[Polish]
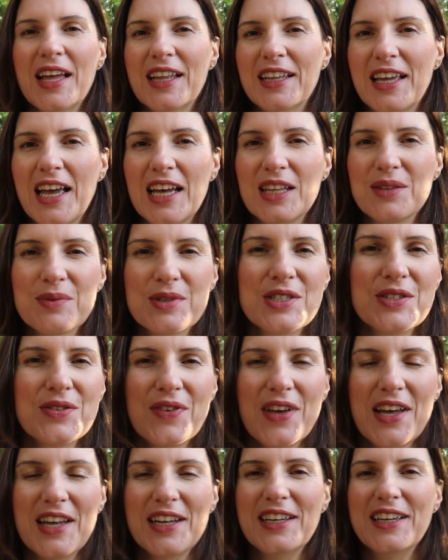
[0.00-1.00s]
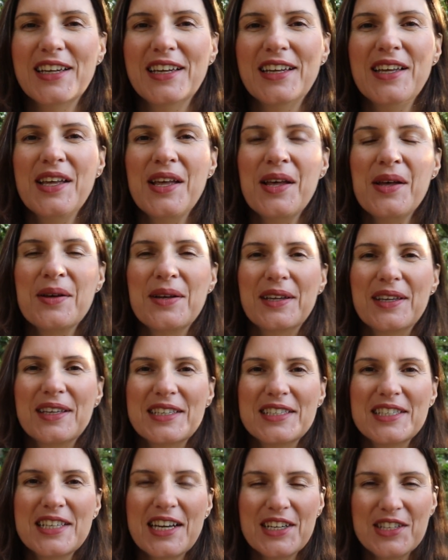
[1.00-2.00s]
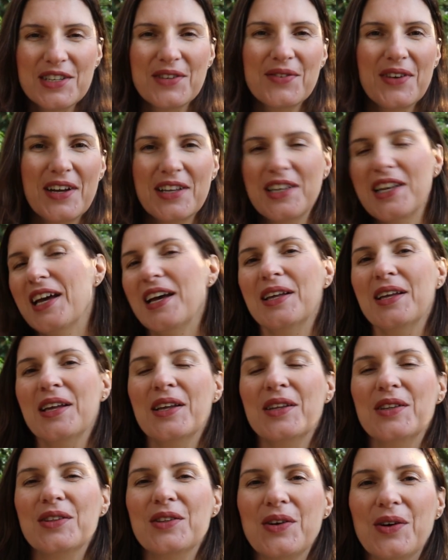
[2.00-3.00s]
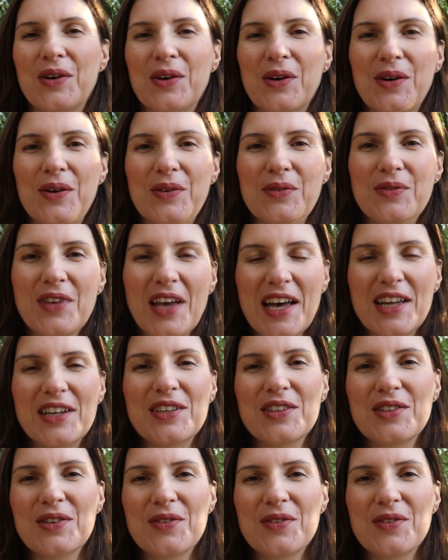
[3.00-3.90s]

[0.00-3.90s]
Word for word: tej atmosfery e, zagrzewania do wiary,